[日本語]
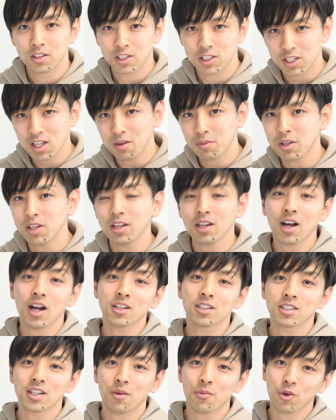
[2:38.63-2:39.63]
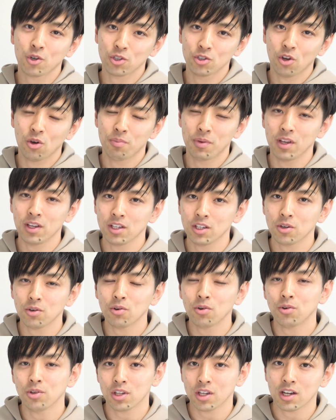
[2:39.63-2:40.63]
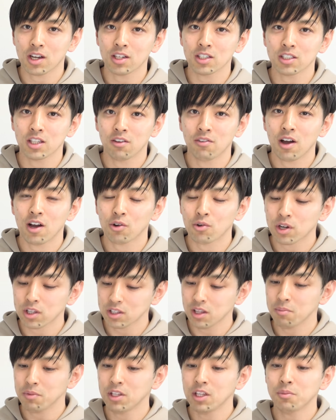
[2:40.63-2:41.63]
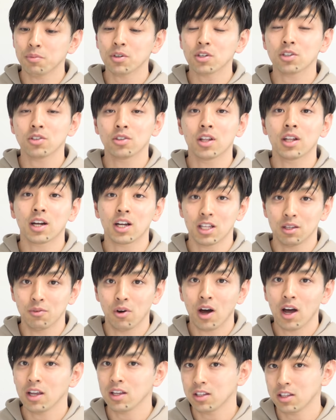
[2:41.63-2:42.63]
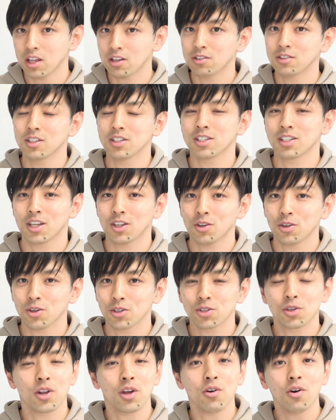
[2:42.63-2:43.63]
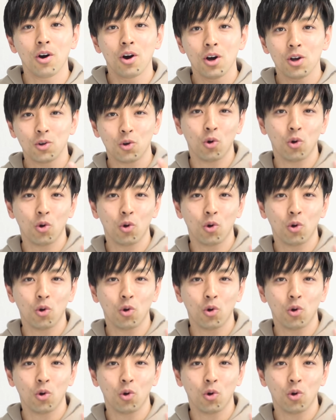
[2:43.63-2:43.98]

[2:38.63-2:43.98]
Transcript: ちなみに各科目の勉強法に関してはこうやってミニブックの中にも入ってるんですけどそれを